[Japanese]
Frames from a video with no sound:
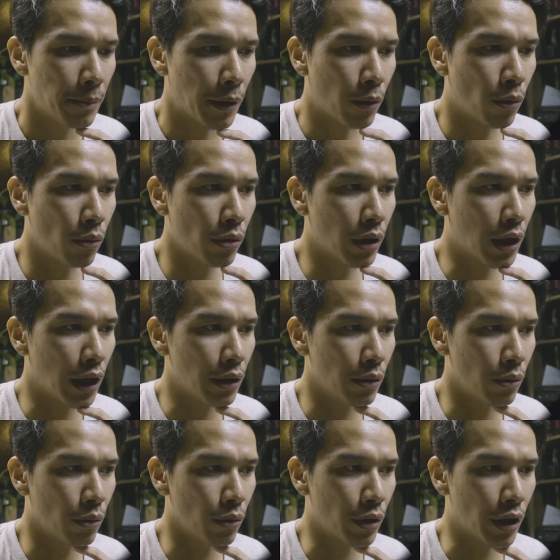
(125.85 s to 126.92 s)
まあ、今回
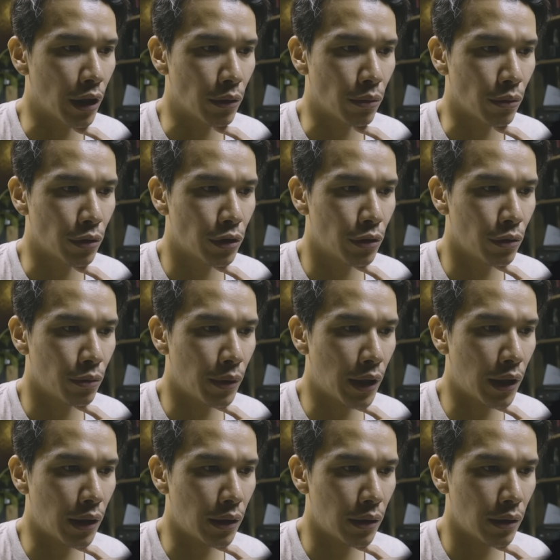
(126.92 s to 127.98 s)
の大きな特徴
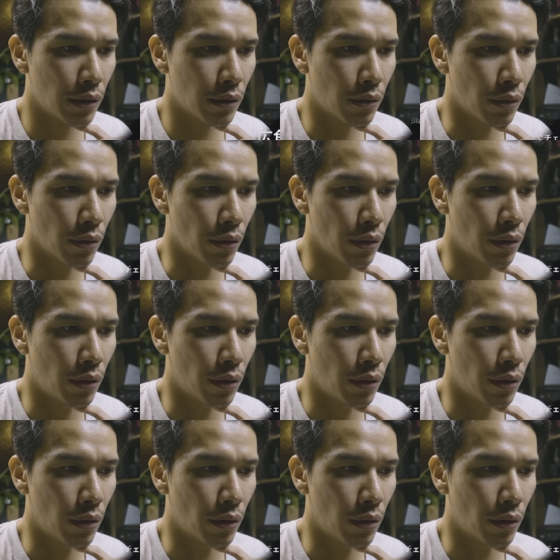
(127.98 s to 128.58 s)
は、こ